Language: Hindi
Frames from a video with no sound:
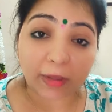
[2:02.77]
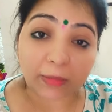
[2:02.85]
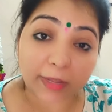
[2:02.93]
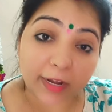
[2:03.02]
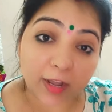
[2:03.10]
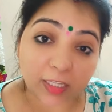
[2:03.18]
के
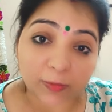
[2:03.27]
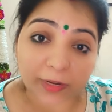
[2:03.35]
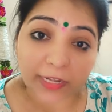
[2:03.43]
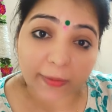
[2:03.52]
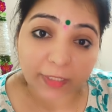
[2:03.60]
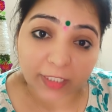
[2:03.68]
बाद मेरे
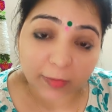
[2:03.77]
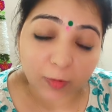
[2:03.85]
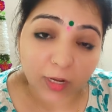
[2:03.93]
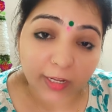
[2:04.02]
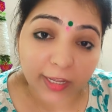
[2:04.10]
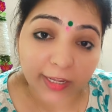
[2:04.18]
हस्बैंड या बच्चे
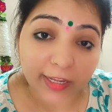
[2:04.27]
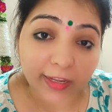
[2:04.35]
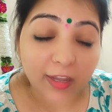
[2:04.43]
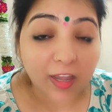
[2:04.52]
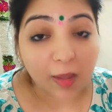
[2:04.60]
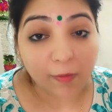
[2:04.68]
बोलेंगे
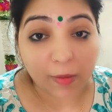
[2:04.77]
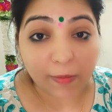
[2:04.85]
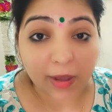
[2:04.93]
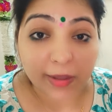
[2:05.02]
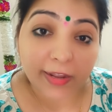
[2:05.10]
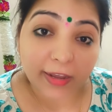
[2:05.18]
कि
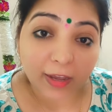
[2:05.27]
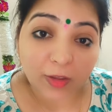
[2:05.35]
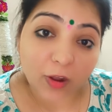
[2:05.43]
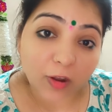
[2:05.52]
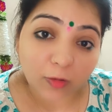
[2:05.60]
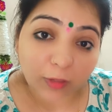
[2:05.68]
मम्मा नेहा
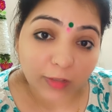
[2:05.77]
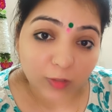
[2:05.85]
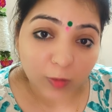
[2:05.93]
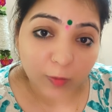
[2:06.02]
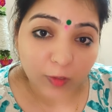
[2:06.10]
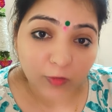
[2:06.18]
यू आर लुकिंग
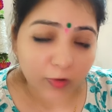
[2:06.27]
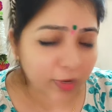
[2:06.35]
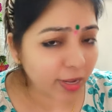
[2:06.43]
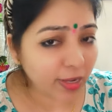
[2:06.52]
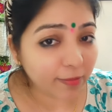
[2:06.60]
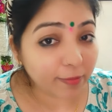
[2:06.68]
सो ब्यूटीफुल
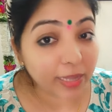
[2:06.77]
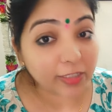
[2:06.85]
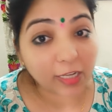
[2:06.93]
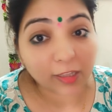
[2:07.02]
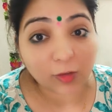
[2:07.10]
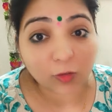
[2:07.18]
नहीं मैं
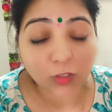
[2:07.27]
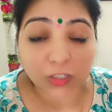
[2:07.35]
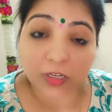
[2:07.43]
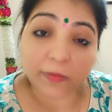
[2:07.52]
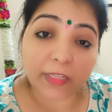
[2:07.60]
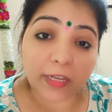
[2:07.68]
जाती हूँ
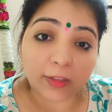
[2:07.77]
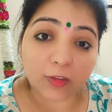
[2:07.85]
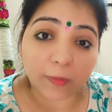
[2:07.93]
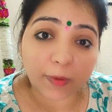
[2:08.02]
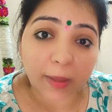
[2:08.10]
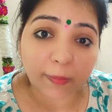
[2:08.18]
शीशे में
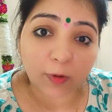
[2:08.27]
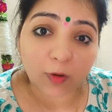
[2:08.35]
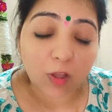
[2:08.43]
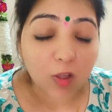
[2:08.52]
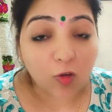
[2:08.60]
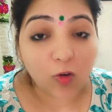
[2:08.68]
देखती हूँ अपने
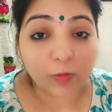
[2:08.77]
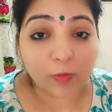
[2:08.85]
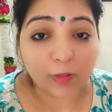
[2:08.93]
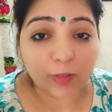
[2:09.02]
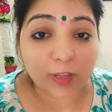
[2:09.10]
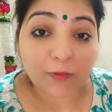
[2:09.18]
आपको और
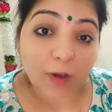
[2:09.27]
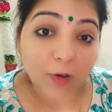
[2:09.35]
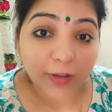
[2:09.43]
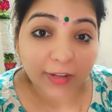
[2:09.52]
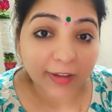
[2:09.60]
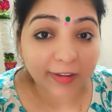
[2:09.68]
बोलती कि
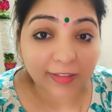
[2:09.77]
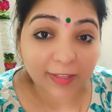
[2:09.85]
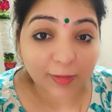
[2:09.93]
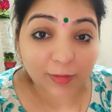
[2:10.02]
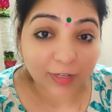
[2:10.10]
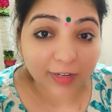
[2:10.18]
वाह नेहा
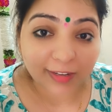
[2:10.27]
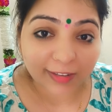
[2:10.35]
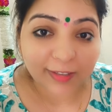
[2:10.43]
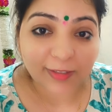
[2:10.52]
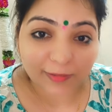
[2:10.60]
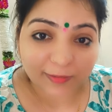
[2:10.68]
कितनी सुंदर लग
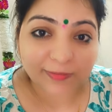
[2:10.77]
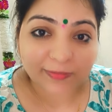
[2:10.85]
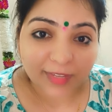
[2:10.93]
रही है तुम